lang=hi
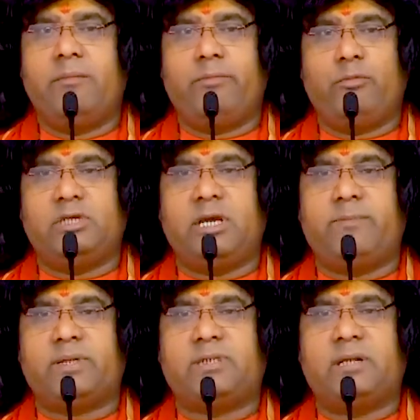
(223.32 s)
मुझे
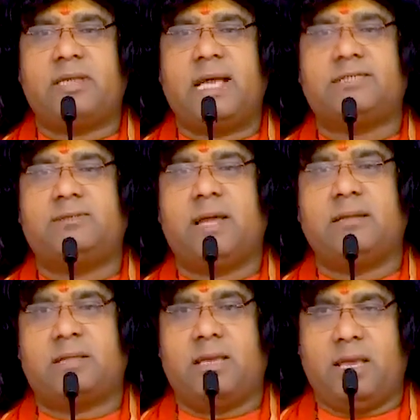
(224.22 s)
प्रश्नता इस
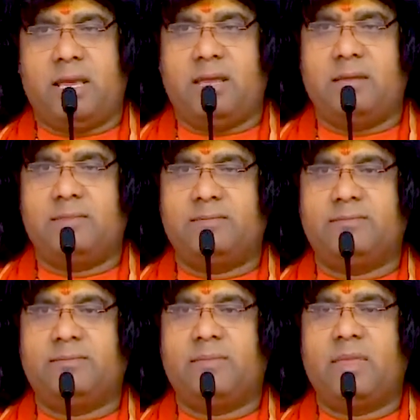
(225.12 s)
बात की है
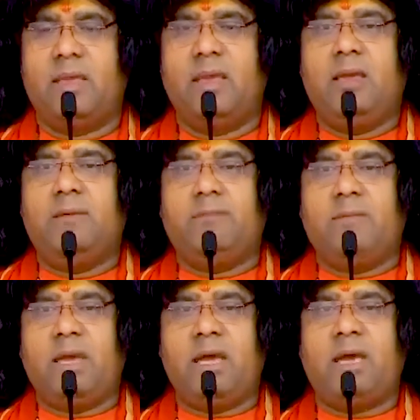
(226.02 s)

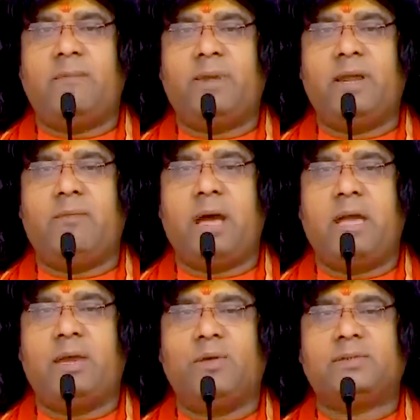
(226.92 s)
मैं अपने
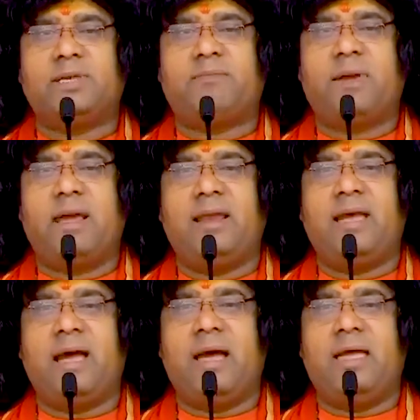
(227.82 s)
भाइयों से
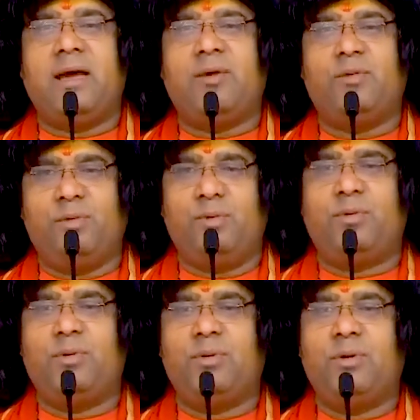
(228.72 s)
पहले आया हूं
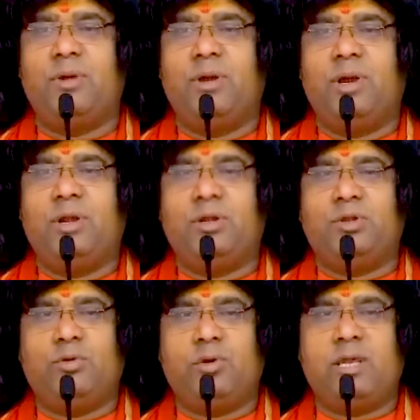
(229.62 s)

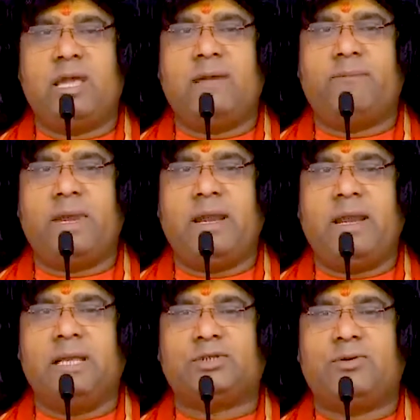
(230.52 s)
दुनिया
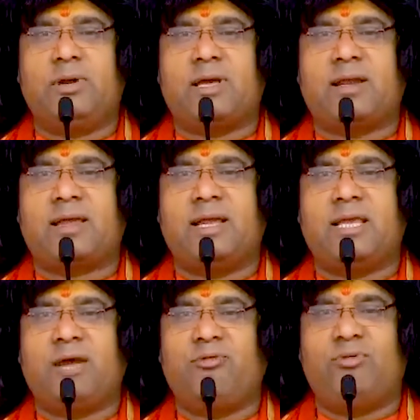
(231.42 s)
पहले छोड़ करके
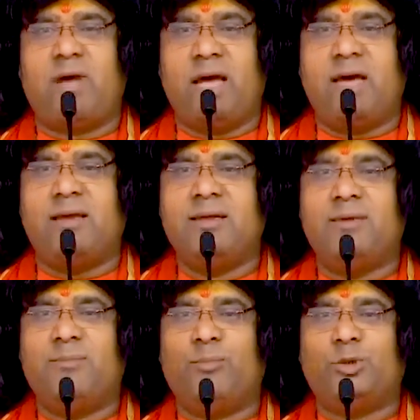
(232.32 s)
जाऊंगा
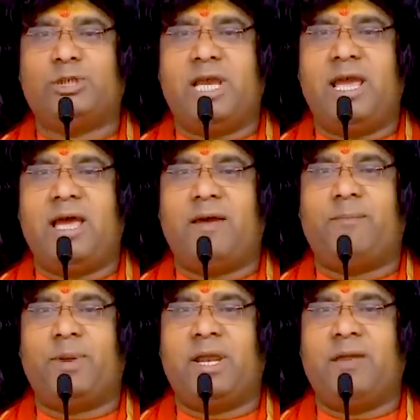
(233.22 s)
मुझे
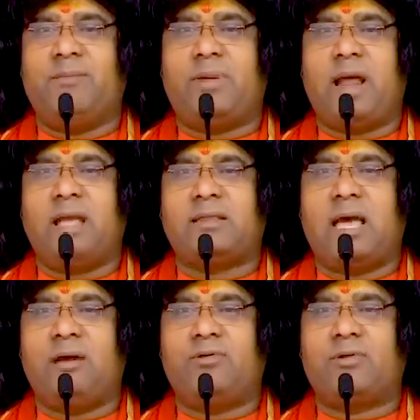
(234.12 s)
अपने
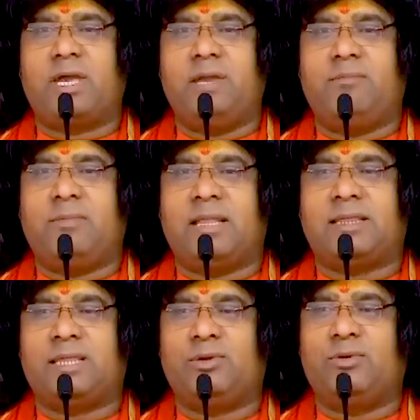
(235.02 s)
भ्राताओं की
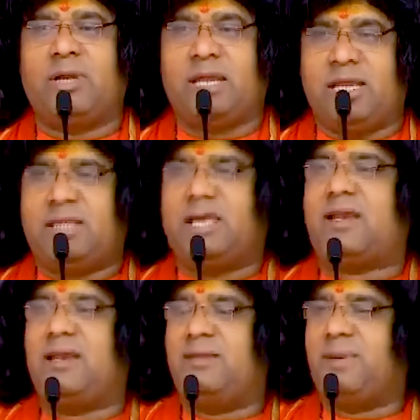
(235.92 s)
मृत्यु नहीं
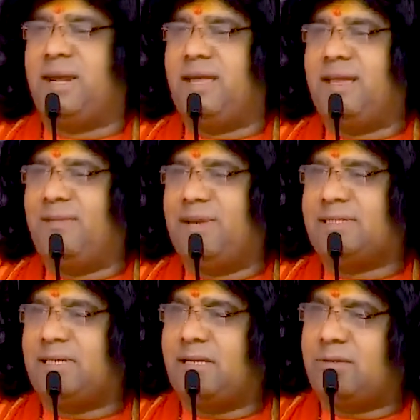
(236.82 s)
देखनी पड़ेगी मैं
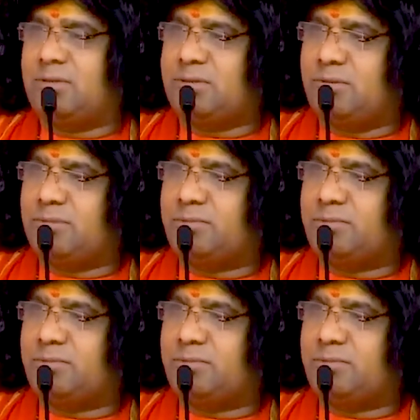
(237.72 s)
इसलिए खुश हूं